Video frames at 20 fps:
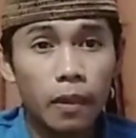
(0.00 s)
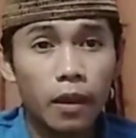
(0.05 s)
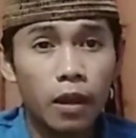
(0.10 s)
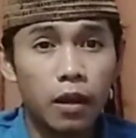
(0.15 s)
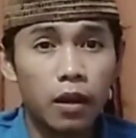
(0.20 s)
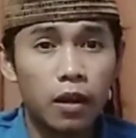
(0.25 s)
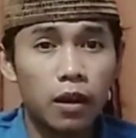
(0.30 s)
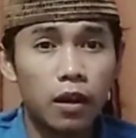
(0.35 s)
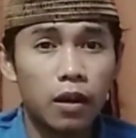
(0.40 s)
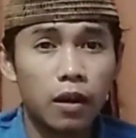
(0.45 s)

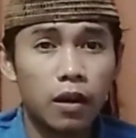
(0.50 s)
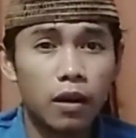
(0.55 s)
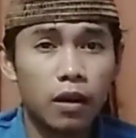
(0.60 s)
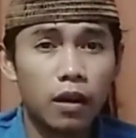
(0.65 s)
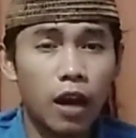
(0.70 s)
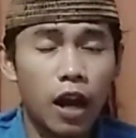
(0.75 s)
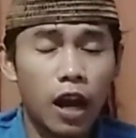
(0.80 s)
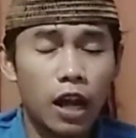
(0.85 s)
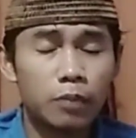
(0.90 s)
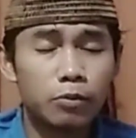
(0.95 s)
uh,
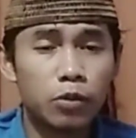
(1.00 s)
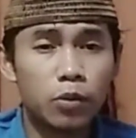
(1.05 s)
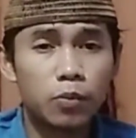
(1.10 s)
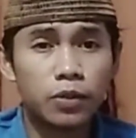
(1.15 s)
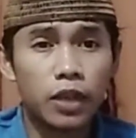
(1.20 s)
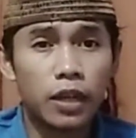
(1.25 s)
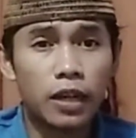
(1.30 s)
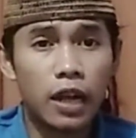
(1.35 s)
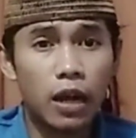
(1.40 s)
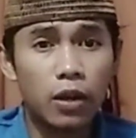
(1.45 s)
eh, al
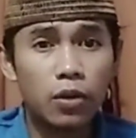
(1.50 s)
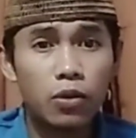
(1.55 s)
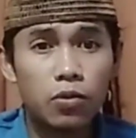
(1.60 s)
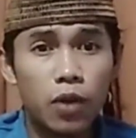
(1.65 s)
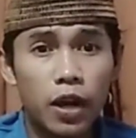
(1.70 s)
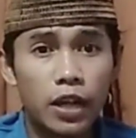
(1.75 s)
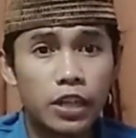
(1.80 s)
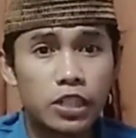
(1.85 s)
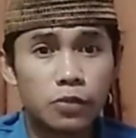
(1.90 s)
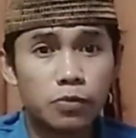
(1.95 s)
mubtada'u
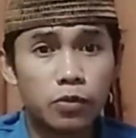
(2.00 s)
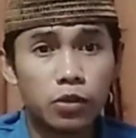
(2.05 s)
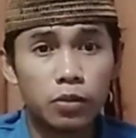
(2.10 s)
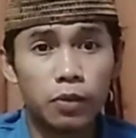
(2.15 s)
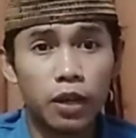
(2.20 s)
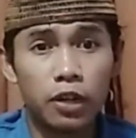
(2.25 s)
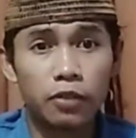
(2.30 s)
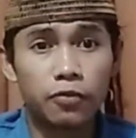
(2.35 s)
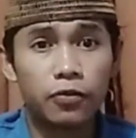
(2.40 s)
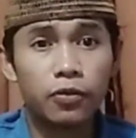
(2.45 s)
wa
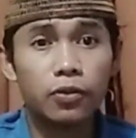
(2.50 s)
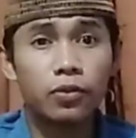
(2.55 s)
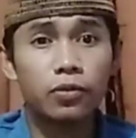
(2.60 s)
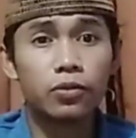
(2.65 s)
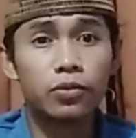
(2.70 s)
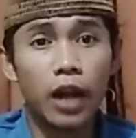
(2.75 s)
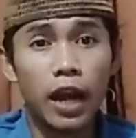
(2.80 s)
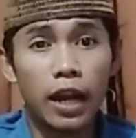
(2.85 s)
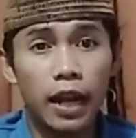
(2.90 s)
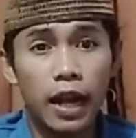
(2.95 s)
ismul
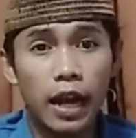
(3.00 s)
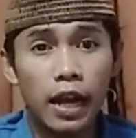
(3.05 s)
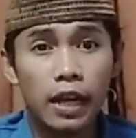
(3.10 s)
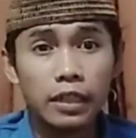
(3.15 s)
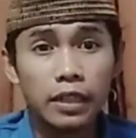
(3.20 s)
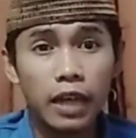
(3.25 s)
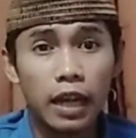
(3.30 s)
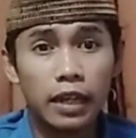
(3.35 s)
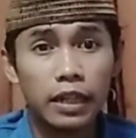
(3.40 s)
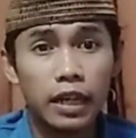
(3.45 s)
marfu'u al
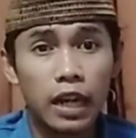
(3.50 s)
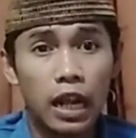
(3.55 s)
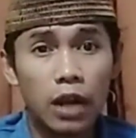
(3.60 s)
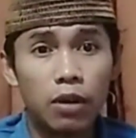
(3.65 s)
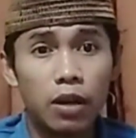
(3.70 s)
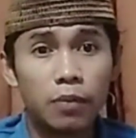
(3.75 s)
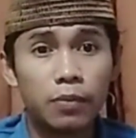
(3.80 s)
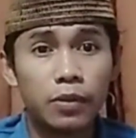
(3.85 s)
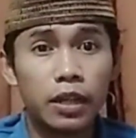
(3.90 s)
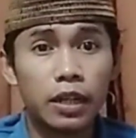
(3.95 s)
ari anil
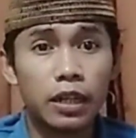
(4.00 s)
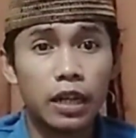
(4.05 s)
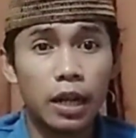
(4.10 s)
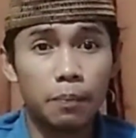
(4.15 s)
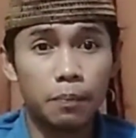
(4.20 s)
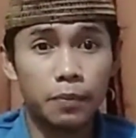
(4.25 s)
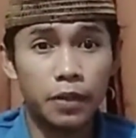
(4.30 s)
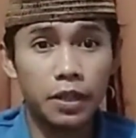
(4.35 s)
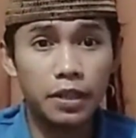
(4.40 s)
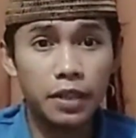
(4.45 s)
awamil
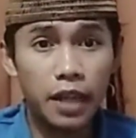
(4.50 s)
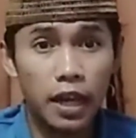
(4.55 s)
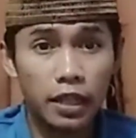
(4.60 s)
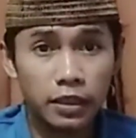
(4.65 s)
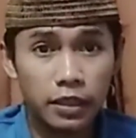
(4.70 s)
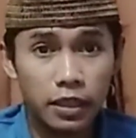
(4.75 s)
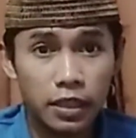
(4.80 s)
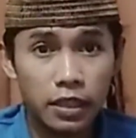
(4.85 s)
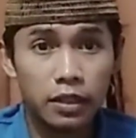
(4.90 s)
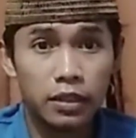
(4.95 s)

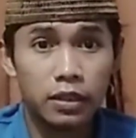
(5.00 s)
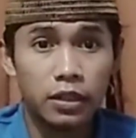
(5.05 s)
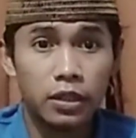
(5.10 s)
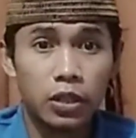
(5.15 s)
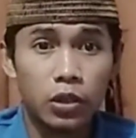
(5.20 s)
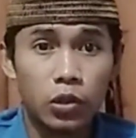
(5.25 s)
labdiyati